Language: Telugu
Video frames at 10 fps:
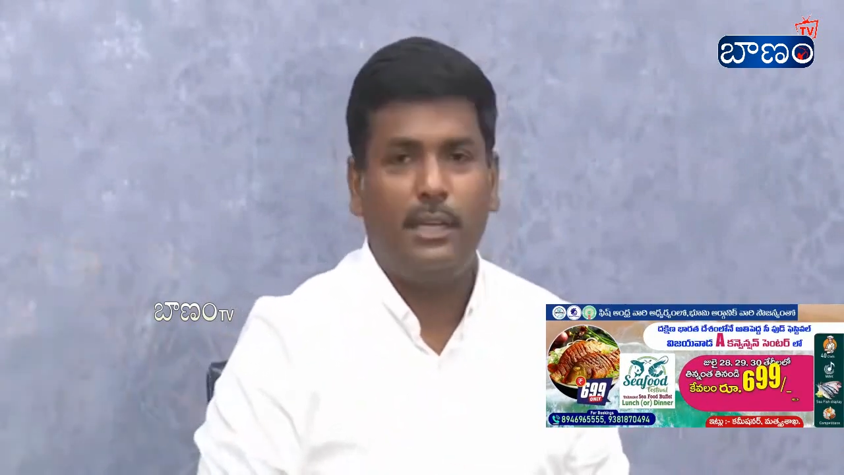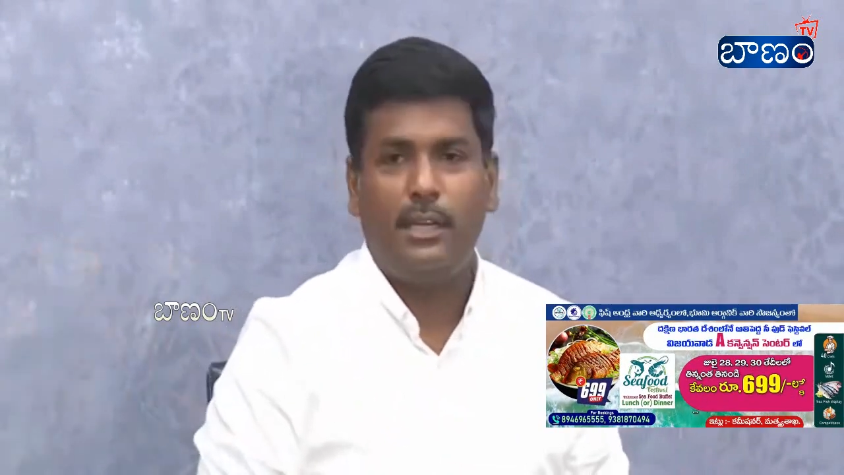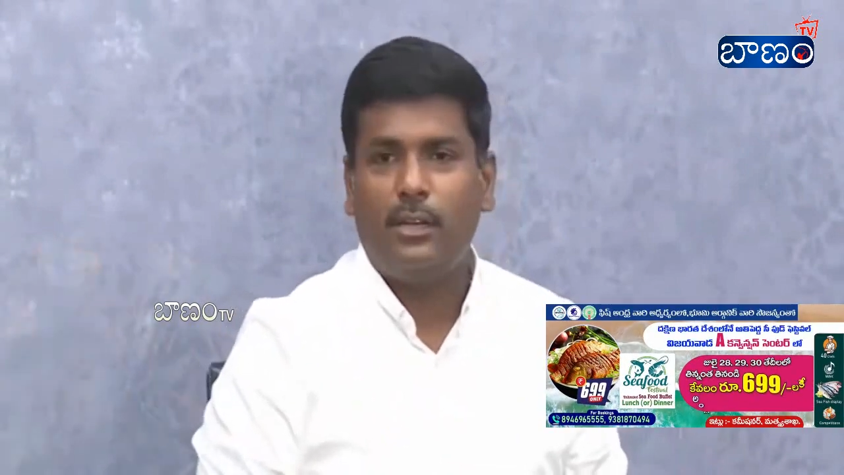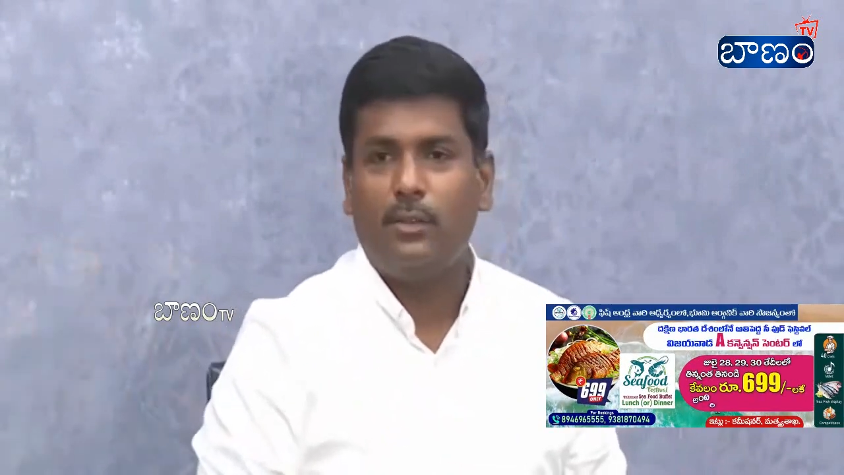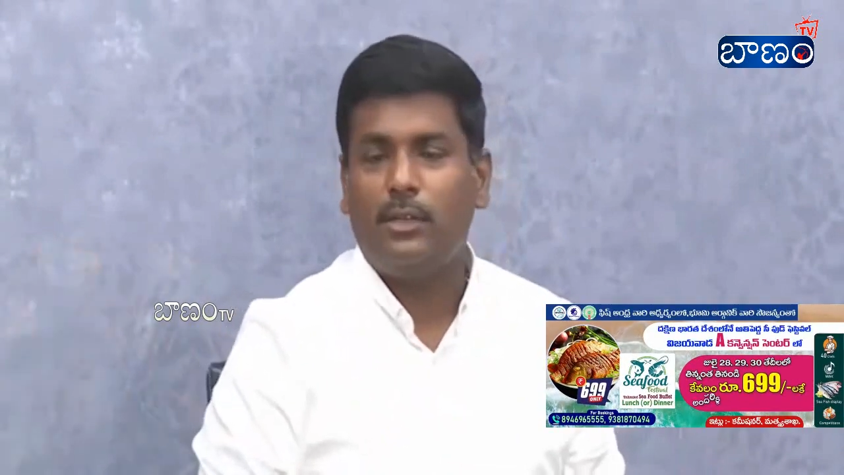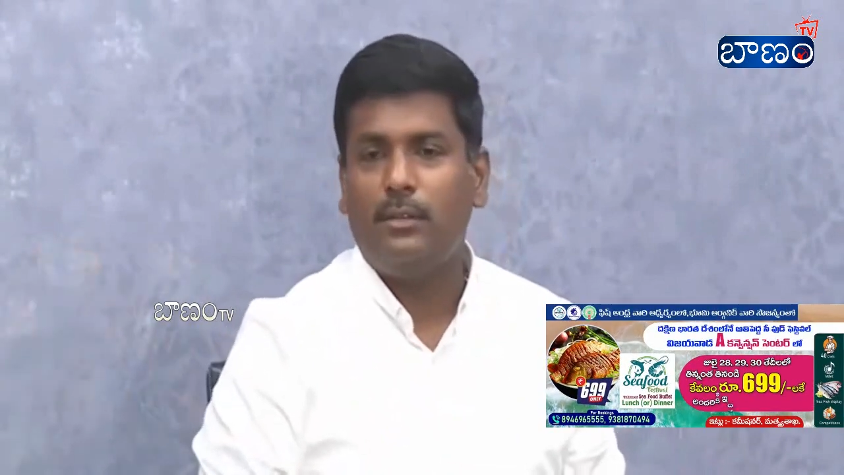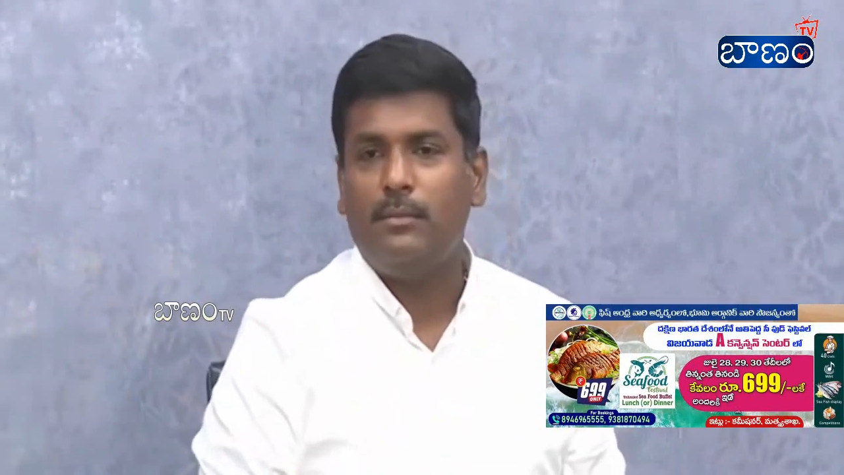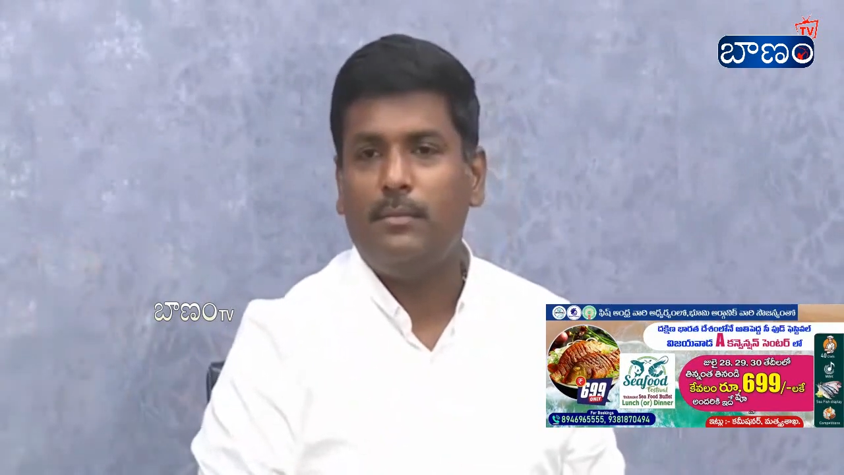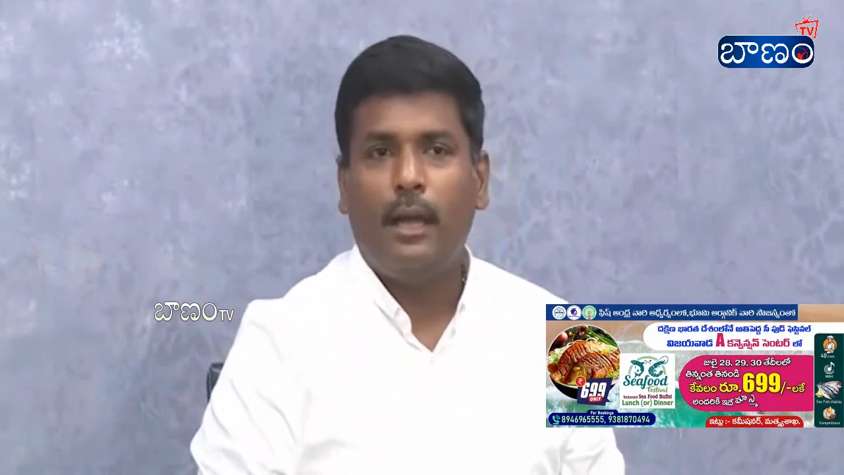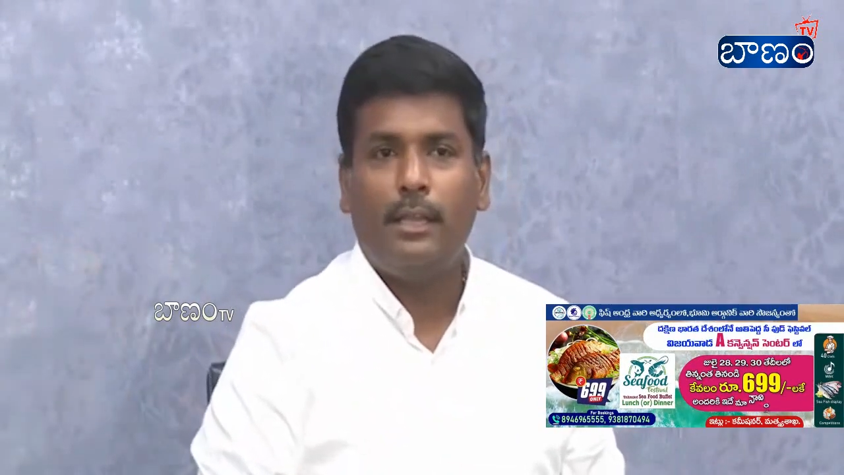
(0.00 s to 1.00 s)
తెలియక అడుగుతాను
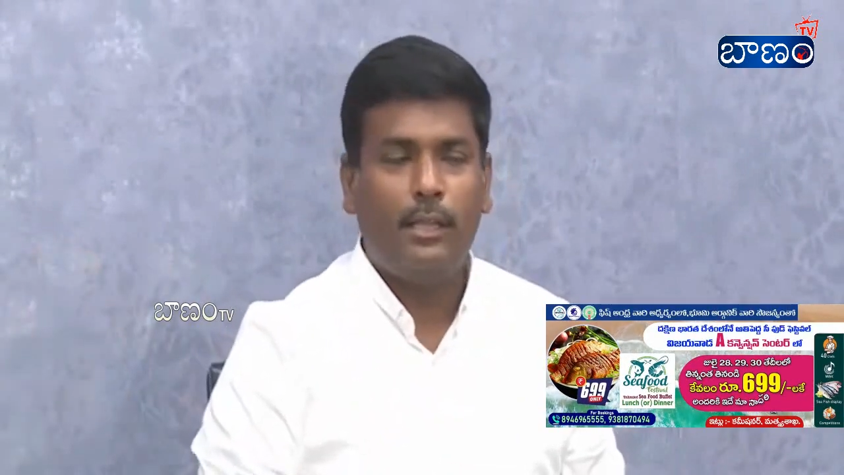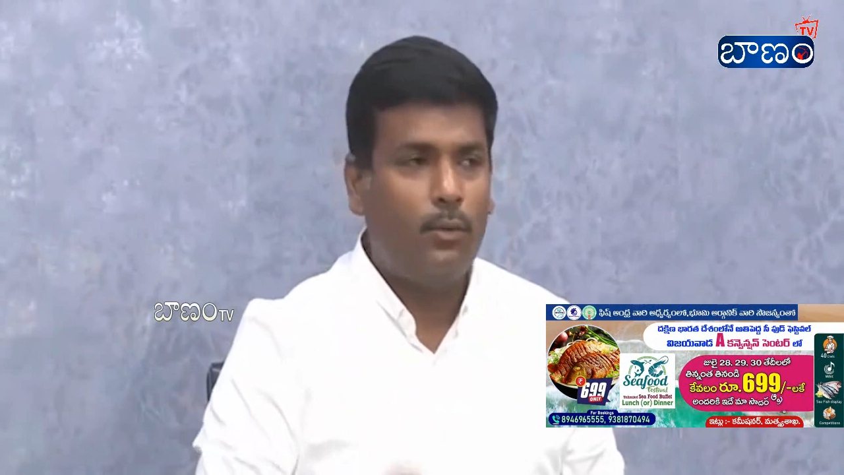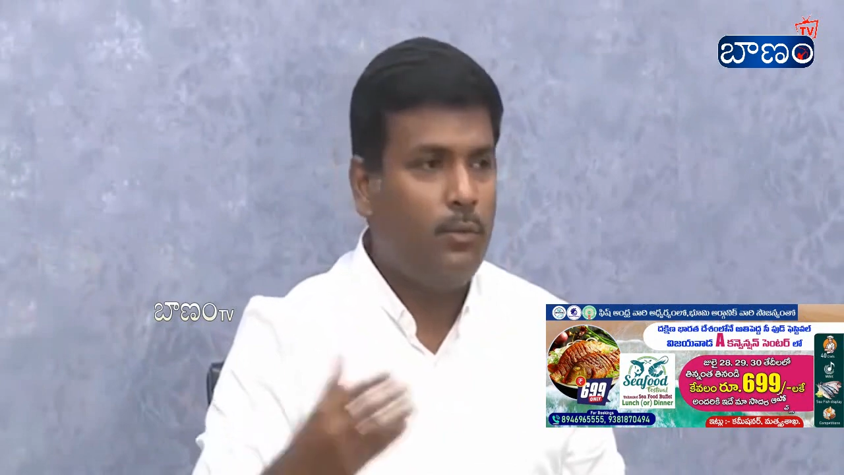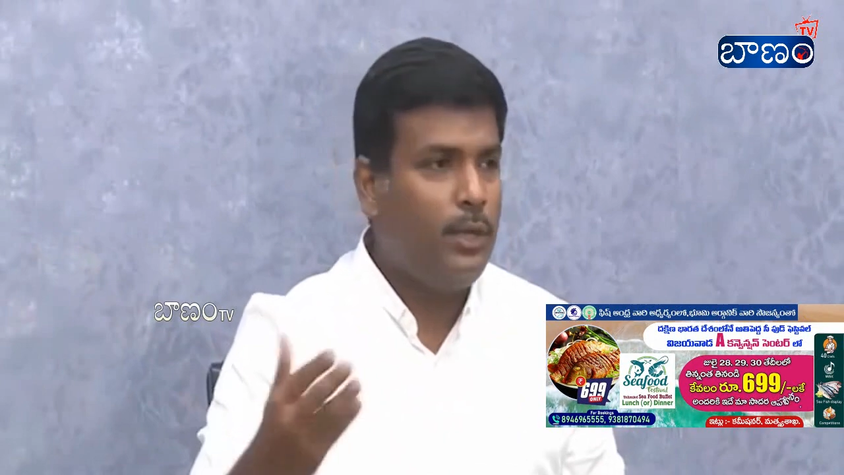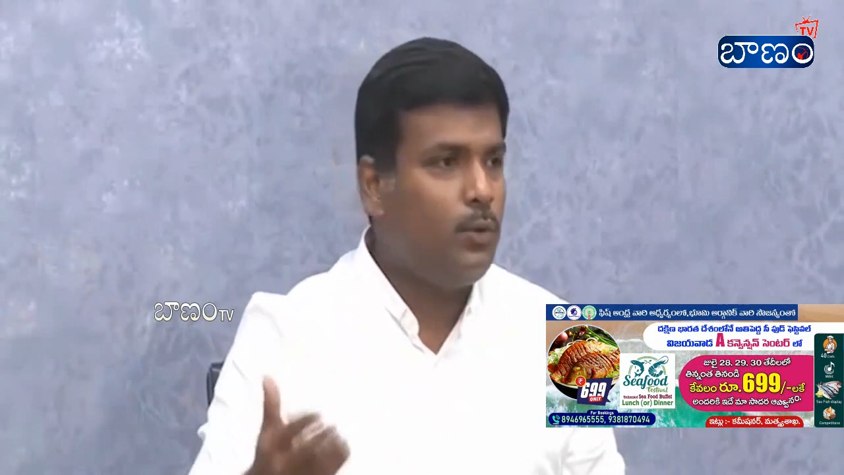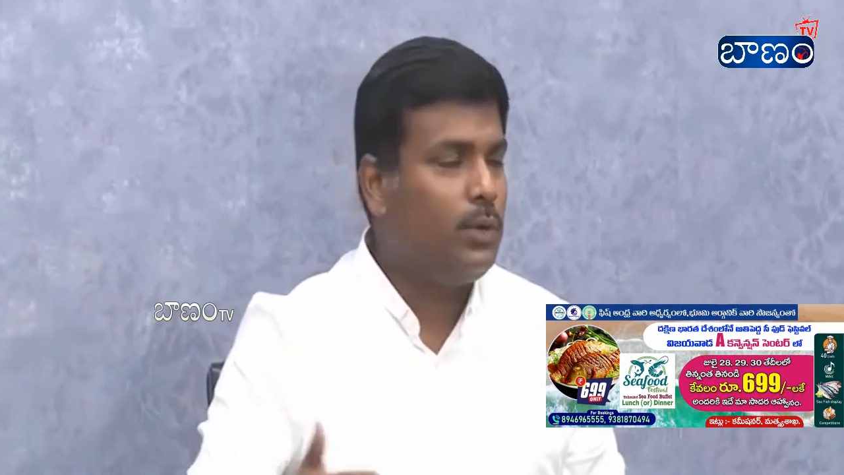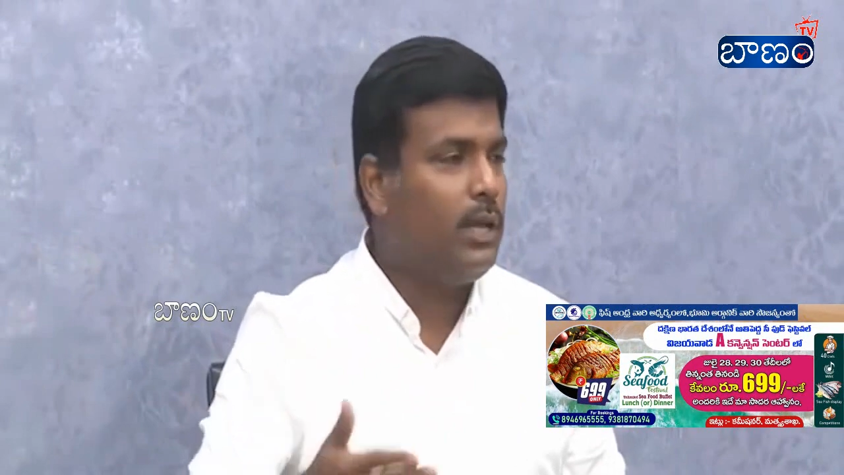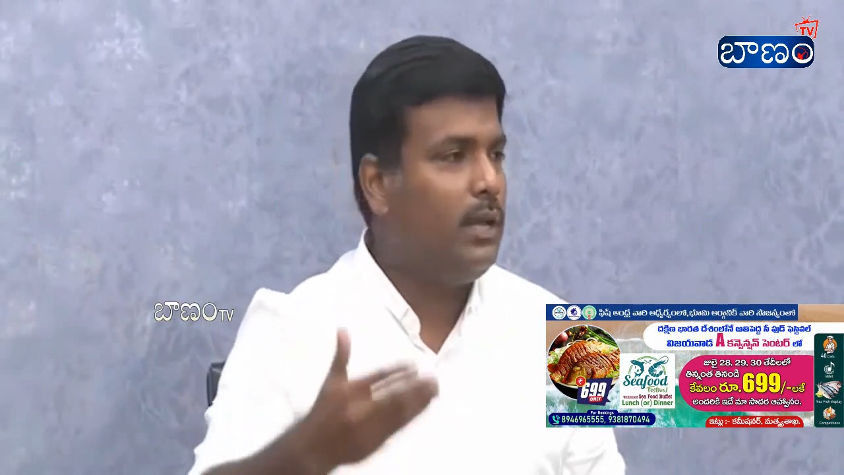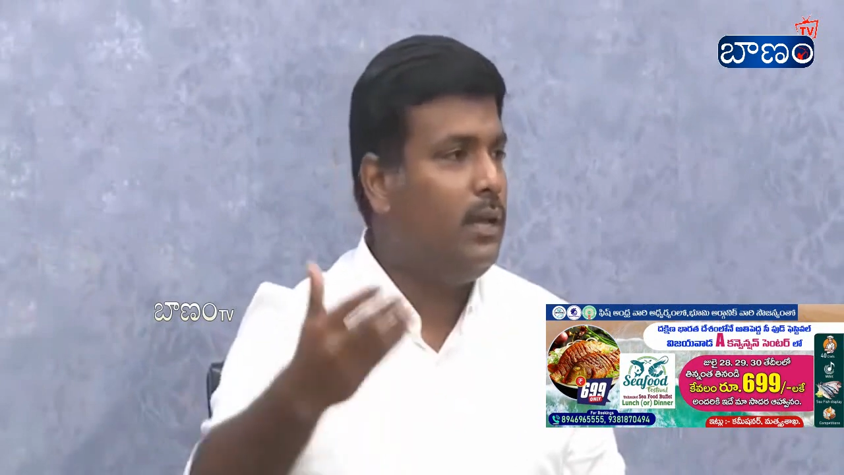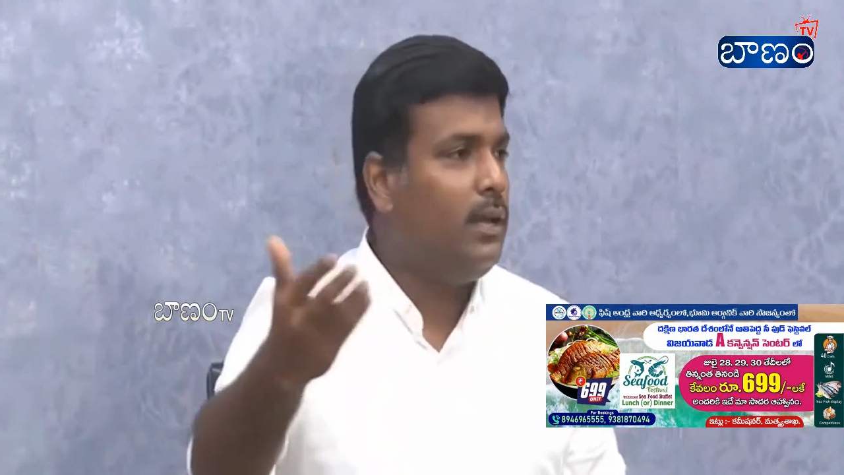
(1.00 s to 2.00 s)
అదేదో వీరు
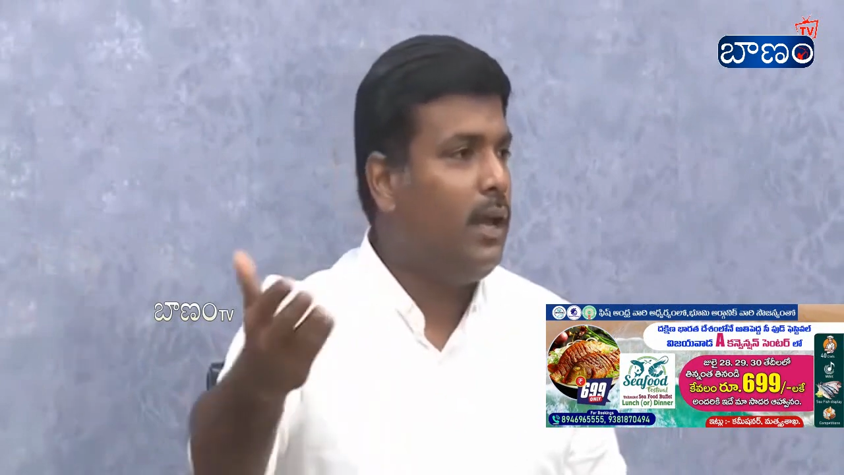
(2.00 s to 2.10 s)
కూడా